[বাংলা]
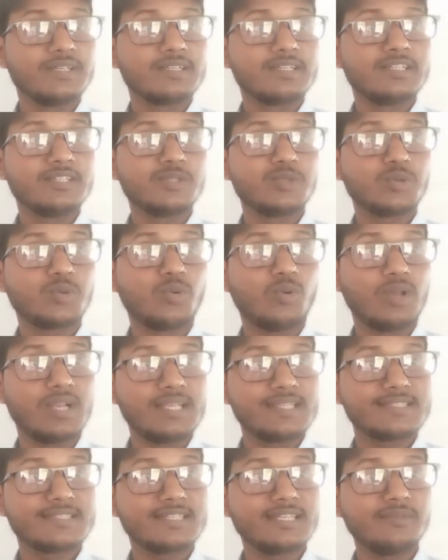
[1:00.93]
কিন্তু
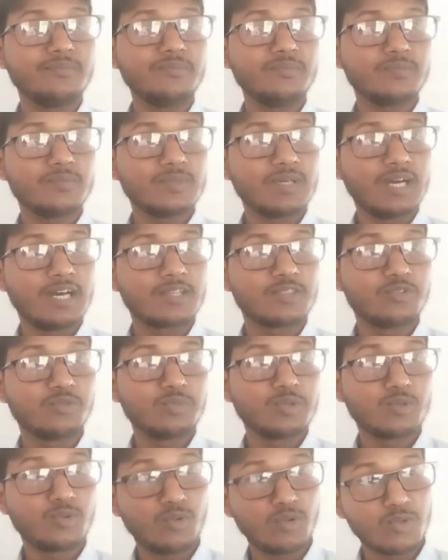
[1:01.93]
কলেজ নেম আর
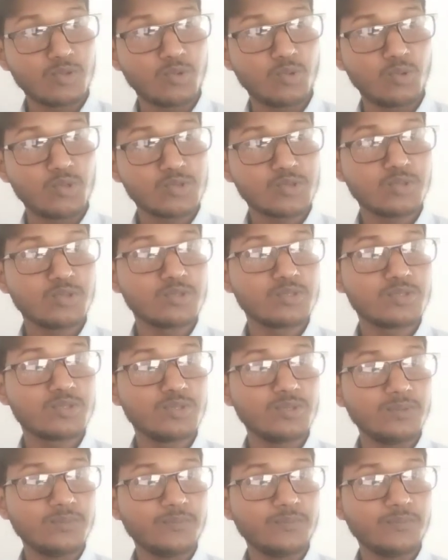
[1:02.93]
তুমি কোন কোর্স করছো